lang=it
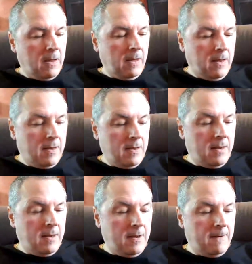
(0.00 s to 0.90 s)

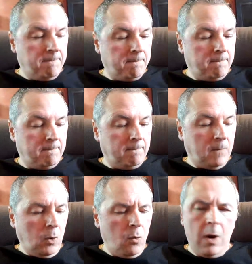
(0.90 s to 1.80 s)
e, um,
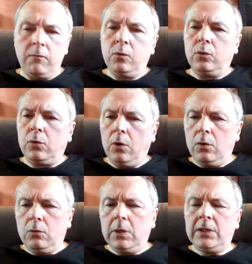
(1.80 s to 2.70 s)
ho avuto
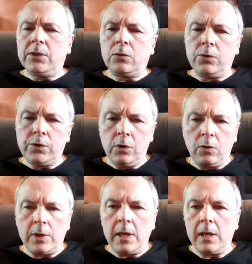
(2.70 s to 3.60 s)
una
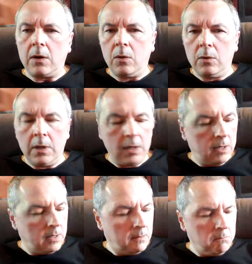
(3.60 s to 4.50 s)
discussione con
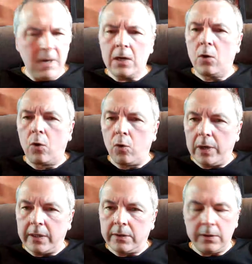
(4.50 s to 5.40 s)
eh, Marco
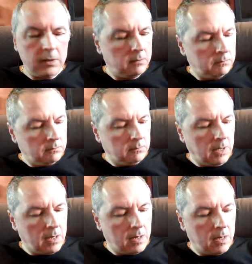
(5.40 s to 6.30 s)
Coletti,
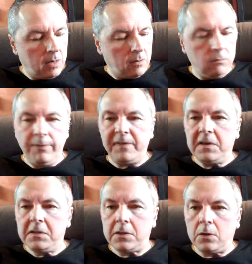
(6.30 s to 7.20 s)
è un
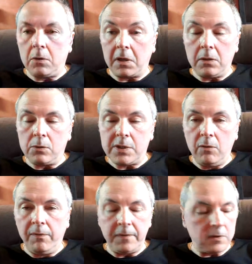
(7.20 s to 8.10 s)
fisico, credo sia
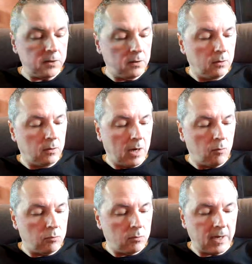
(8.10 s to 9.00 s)
un fisico, ha
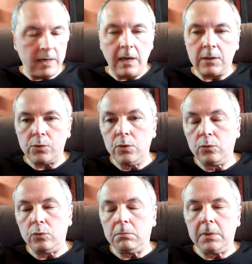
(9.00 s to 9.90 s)
un canale su
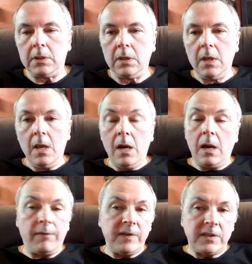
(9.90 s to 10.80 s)
YouTube,
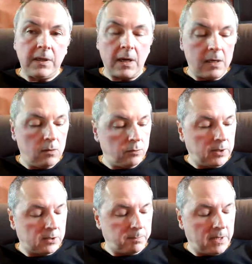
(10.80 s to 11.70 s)
La fisica che non ti
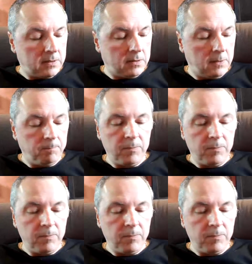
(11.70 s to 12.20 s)
aspetti.